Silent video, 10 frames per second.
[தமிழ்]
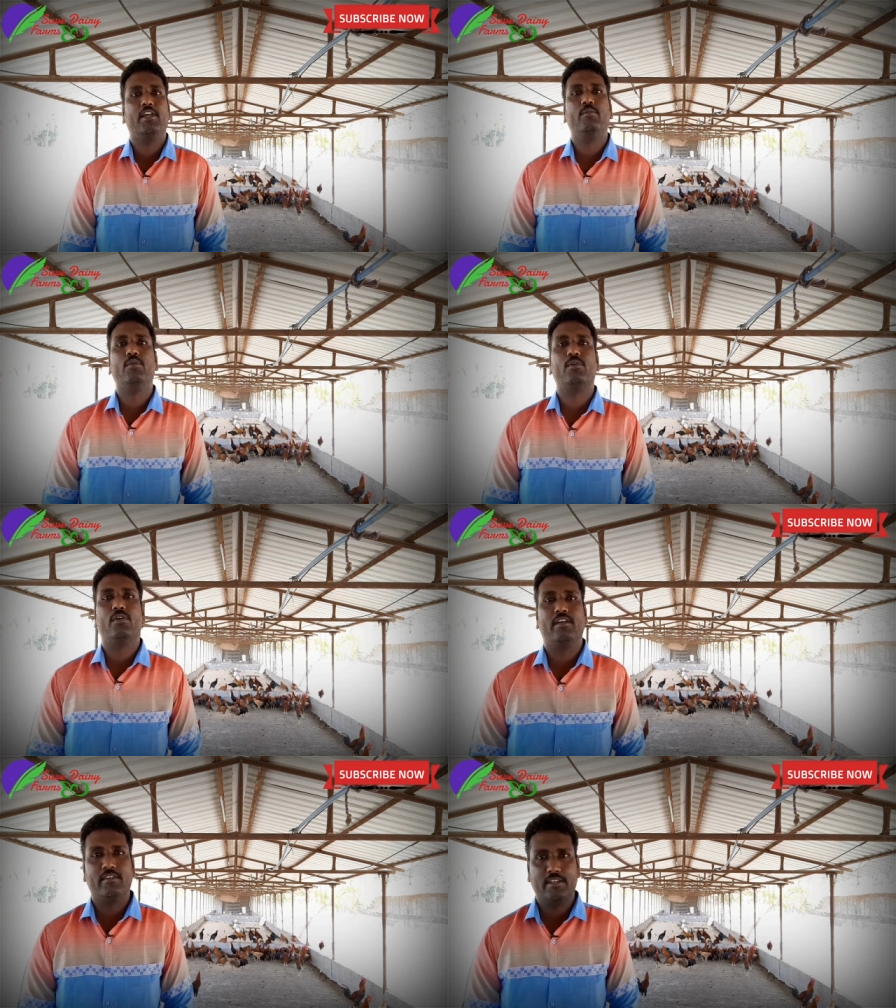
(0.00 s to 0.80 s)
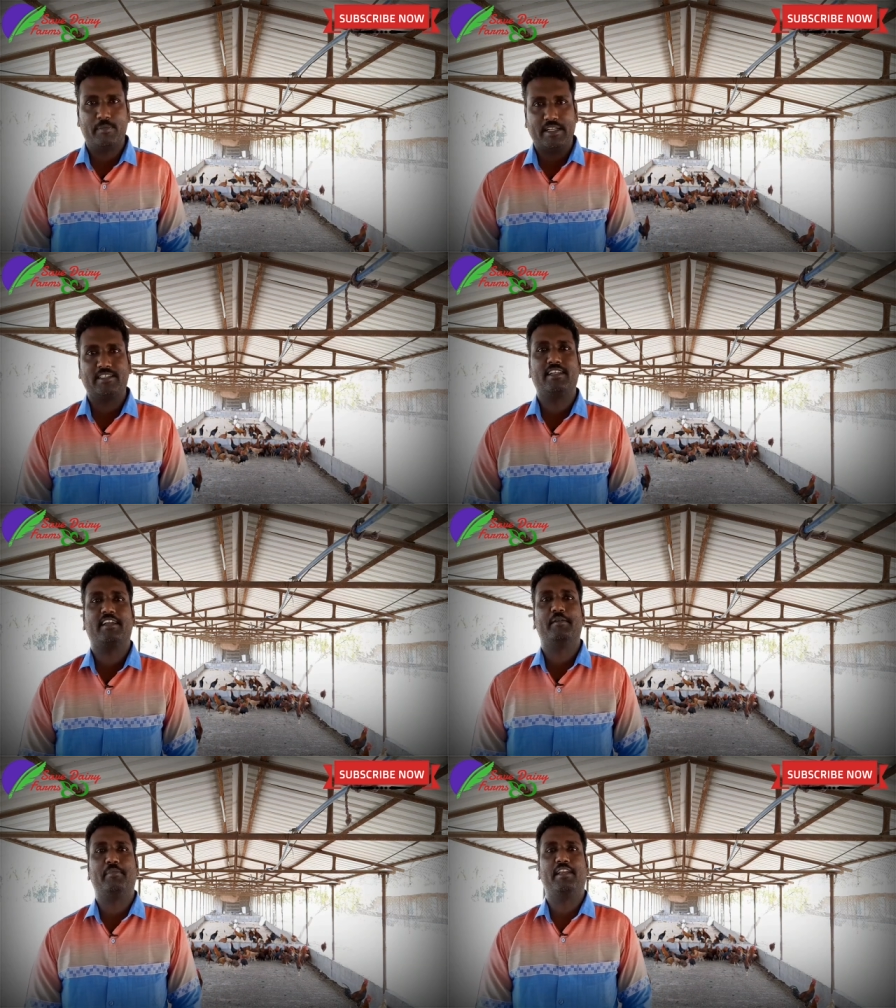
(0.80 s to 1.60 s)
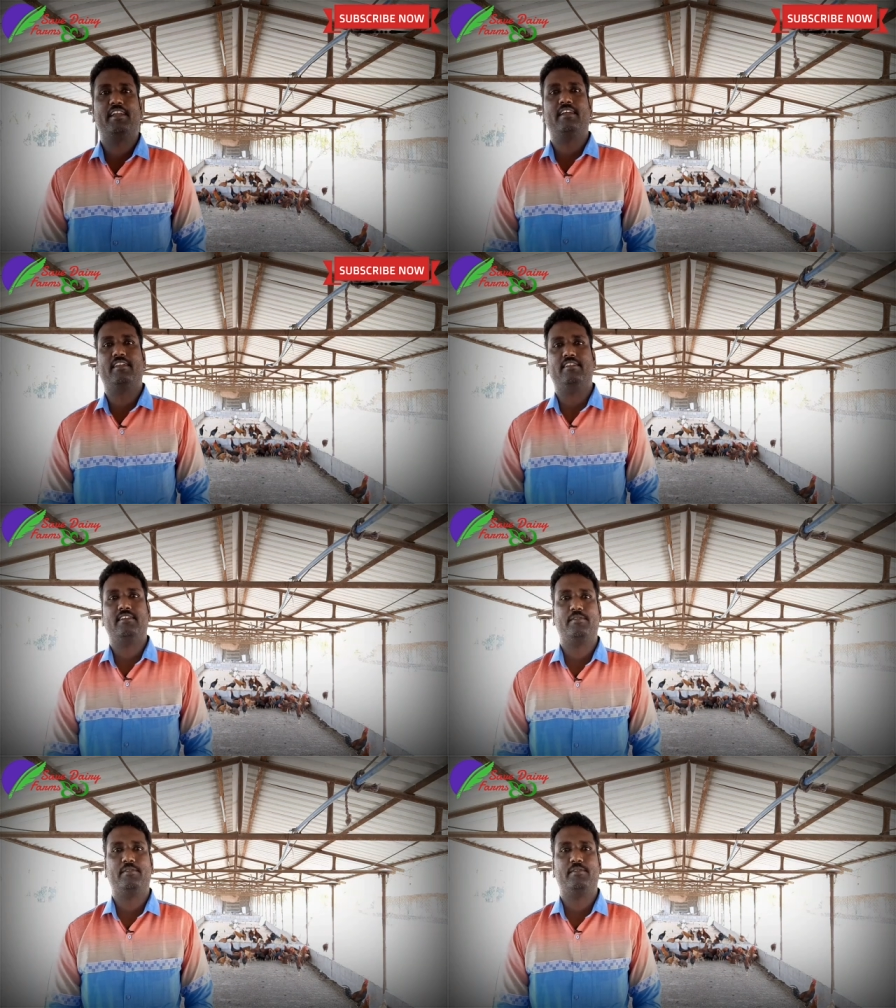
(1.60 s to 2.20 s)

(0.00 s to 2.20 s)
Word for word: ஈமு கோழி வந்து பிரச்சனையான பீரியட் அது